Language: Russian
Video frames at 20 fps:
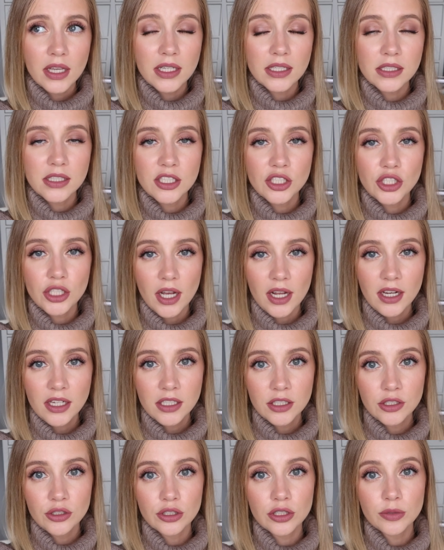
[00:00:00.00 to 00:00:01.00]

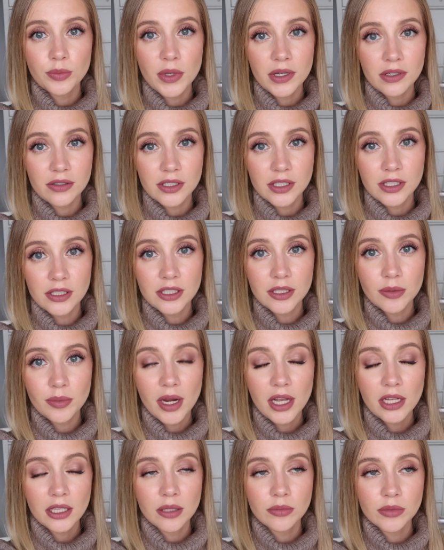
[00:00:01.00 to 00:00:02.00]
изначально, еще с 1
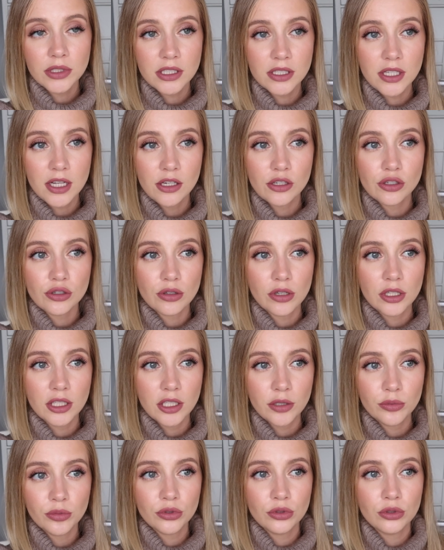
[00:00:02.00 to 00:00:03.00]
сентября, нам сказали, что
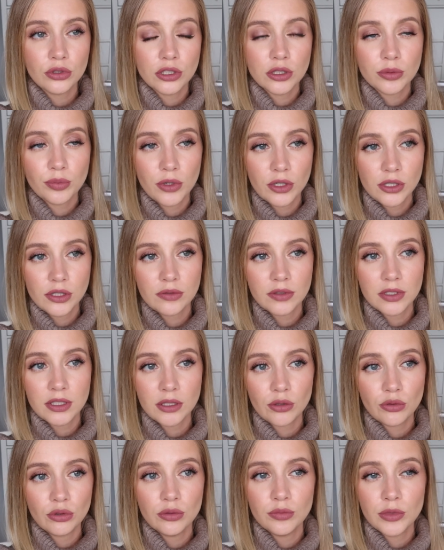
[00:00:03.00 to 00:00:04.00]
они будут
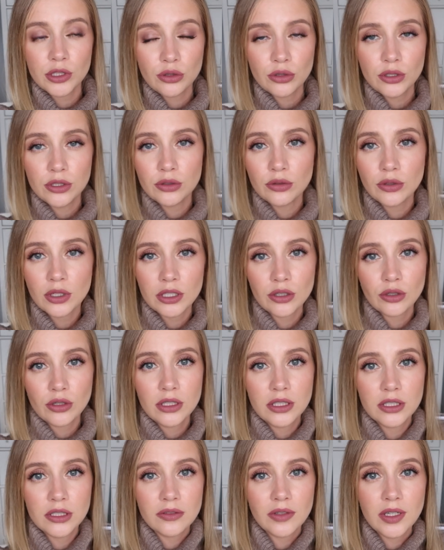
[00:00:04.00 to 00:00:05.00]
использовать такую методику,
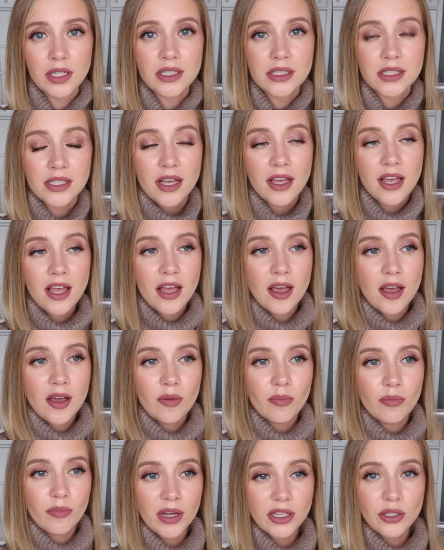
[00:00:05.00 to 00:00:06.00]
которая называется
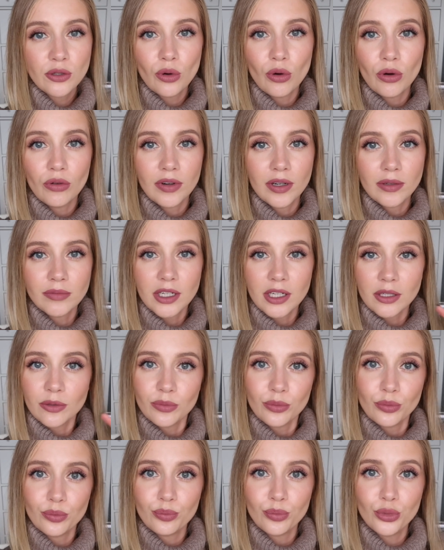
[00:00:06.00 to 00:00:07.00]
Банькова,
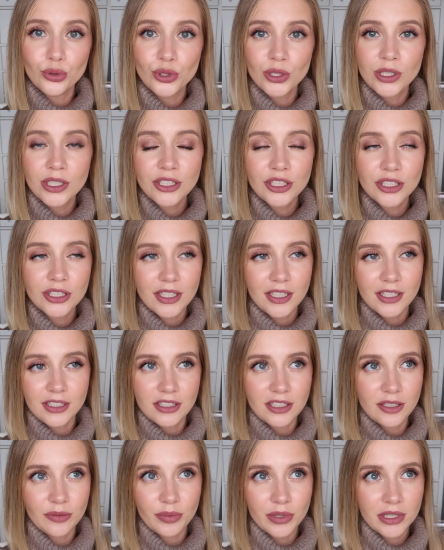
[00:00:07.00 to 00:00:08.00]

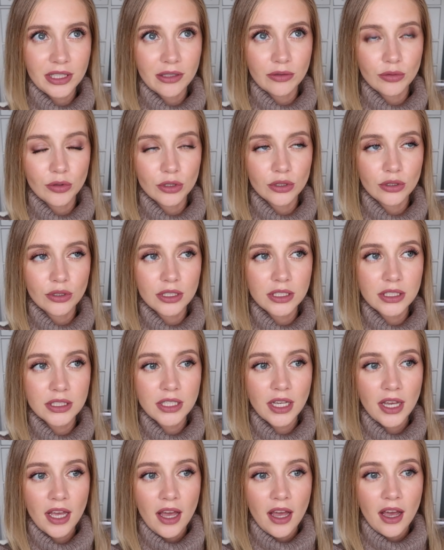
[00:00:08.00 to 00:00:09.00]
пузырчатая, типа того. То
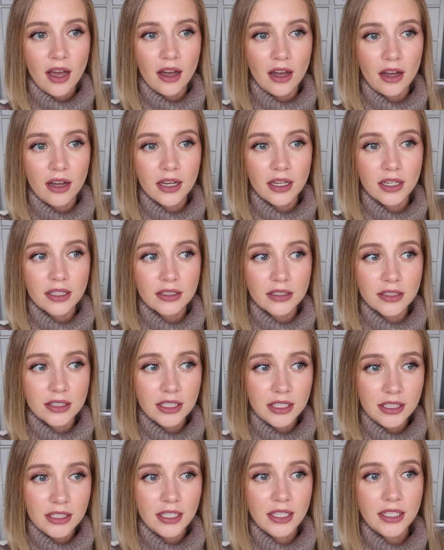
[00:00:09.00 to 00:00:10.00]
есть а,
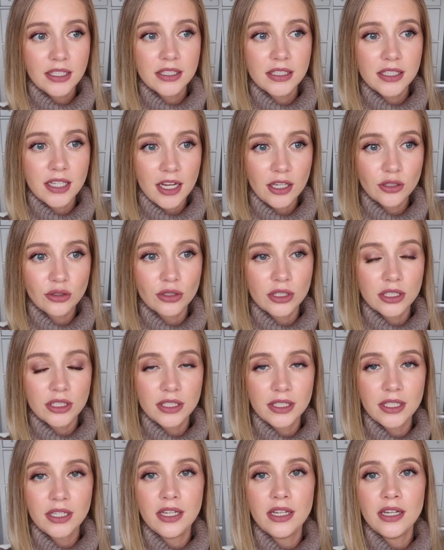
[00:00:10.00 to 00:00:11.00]
детей сразу
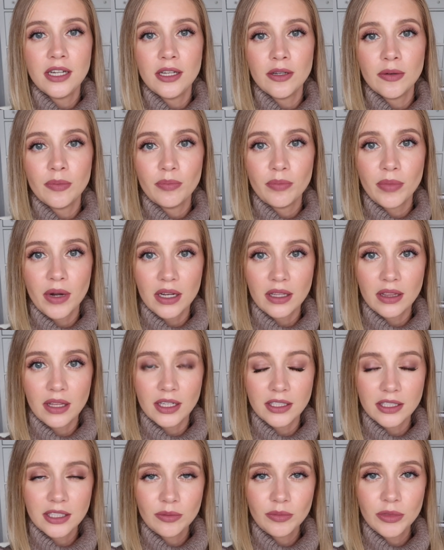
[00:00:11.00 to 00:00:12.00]
разделили по
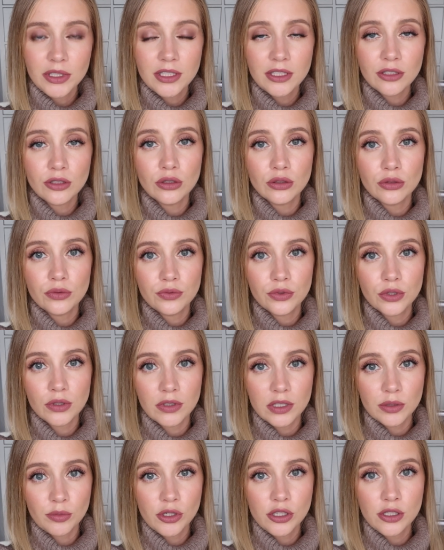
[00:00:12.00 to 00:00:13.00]
классам и делают
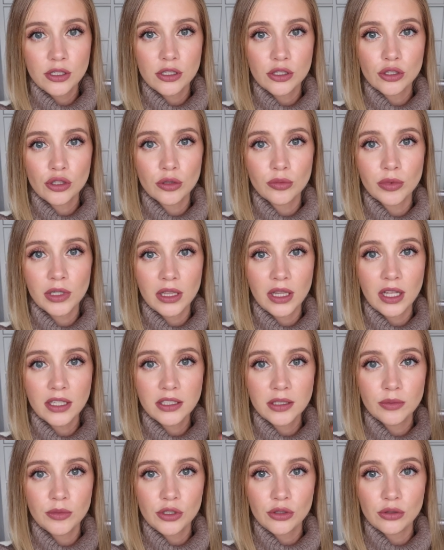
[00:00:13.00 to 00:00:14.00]
все возможное, чтобы
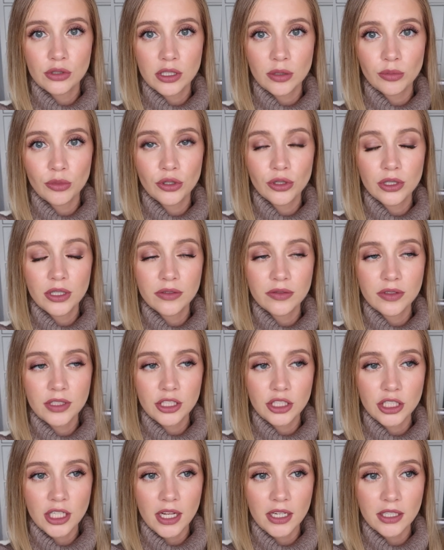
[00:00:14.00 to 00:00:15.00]
классы между собой не
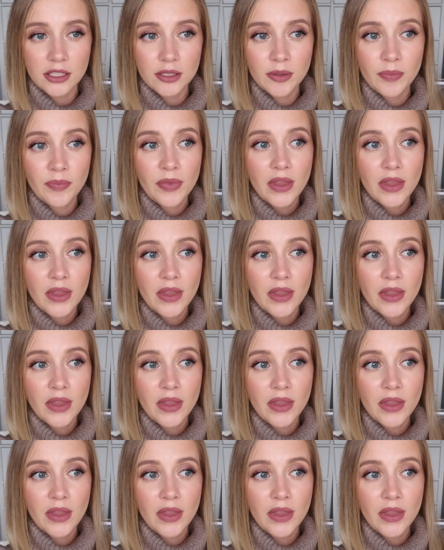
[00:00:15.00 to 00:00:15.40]
встречались.